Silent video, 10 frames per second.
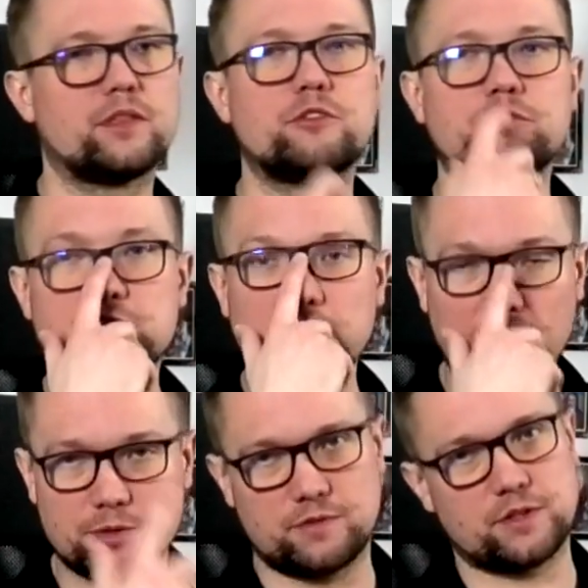
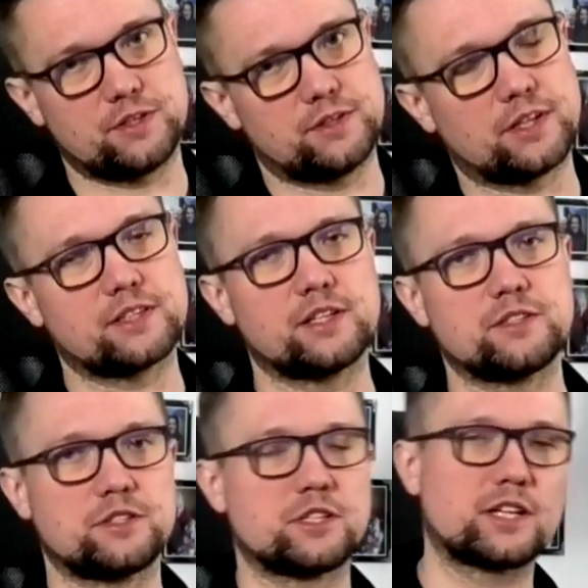dowiedziałem się właśnie z tych
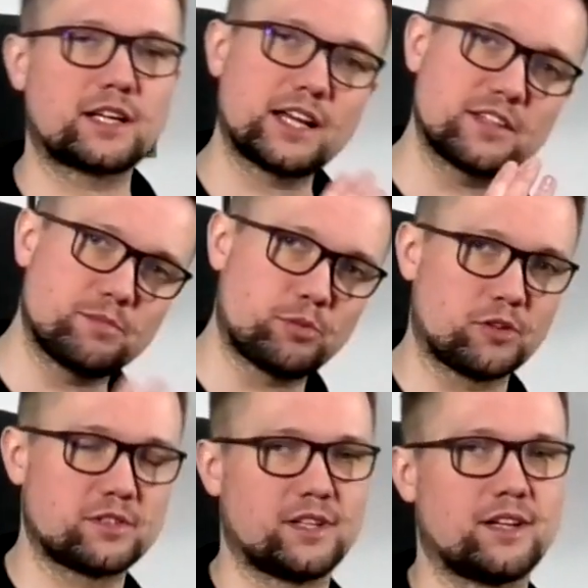recenzji, że ta gra jest
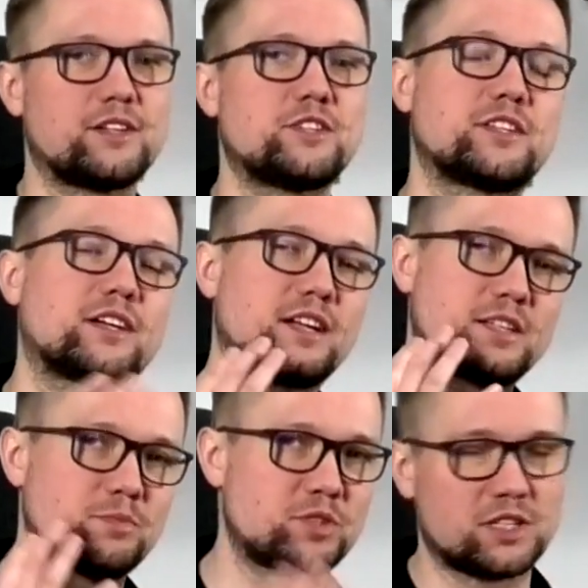prosta i że ta gra
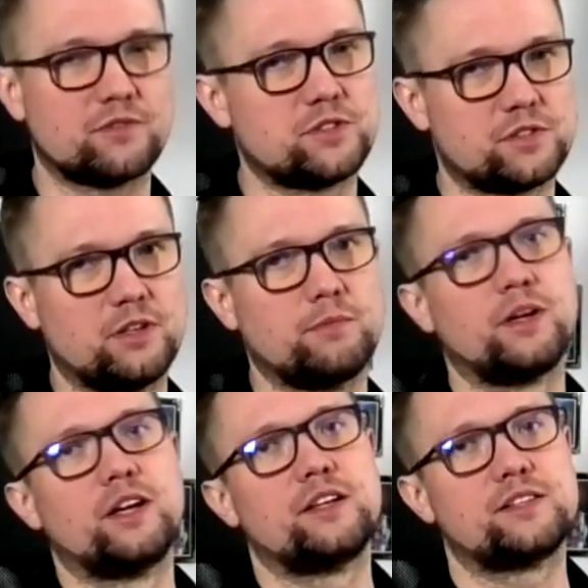jest przede wszystkim
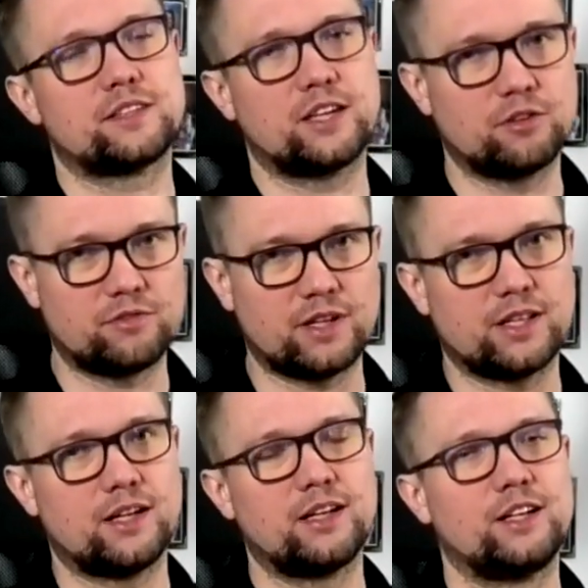
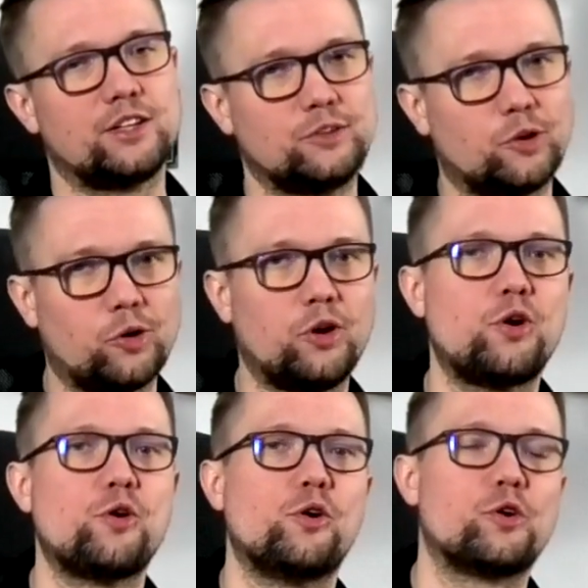skierowana do
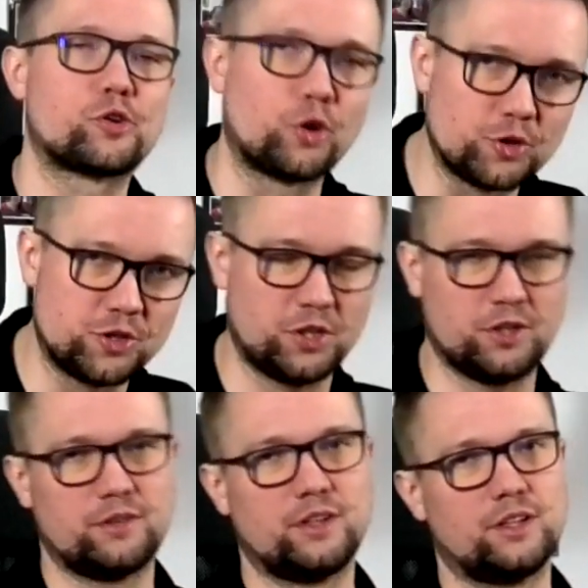rodzin.
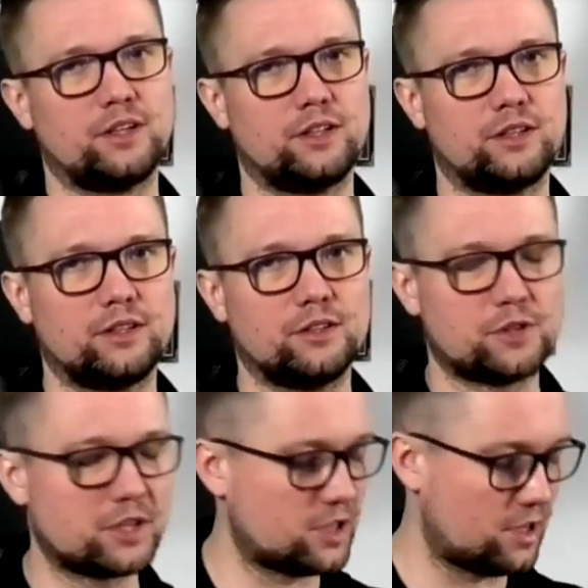
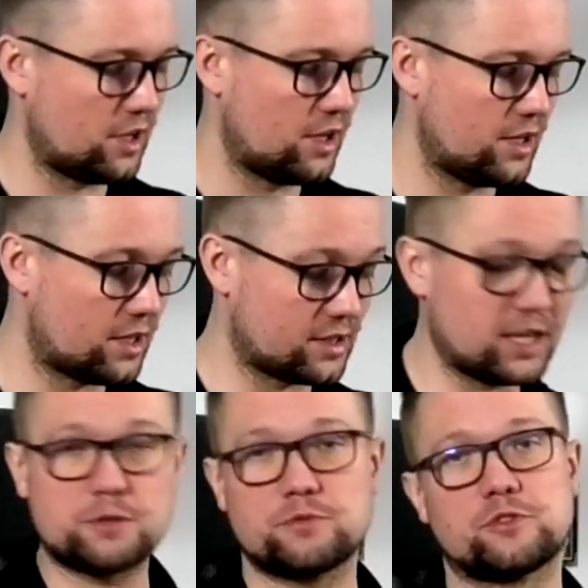Słuchajcie, jak
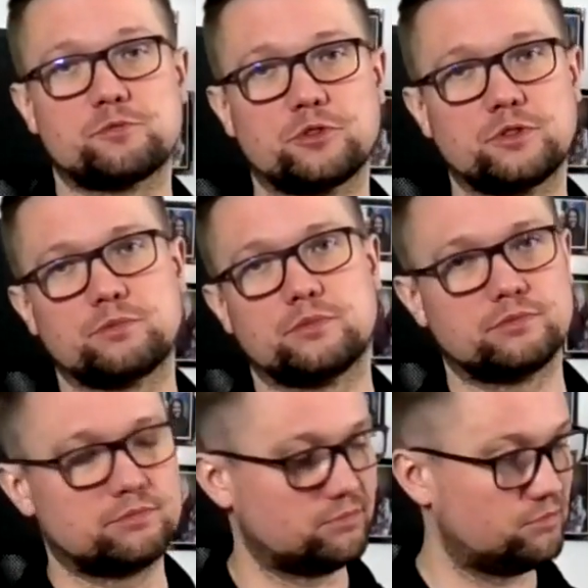zagraliśmy to z młodym,
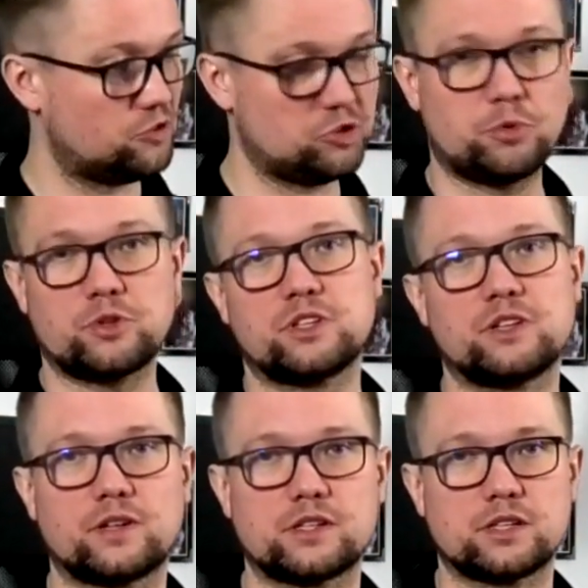zupełnie
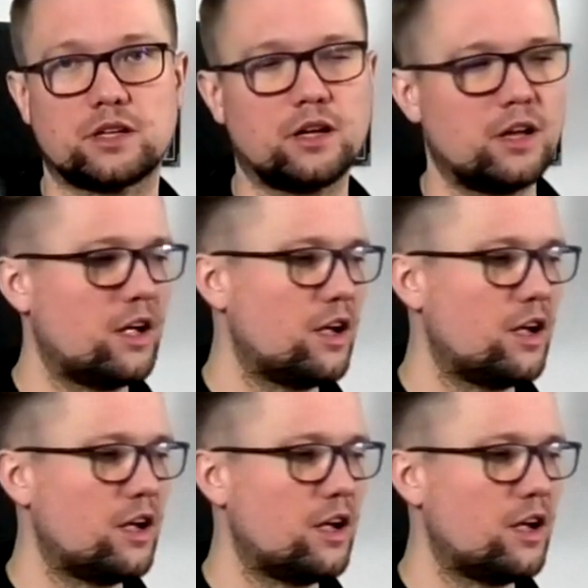inne wrażenia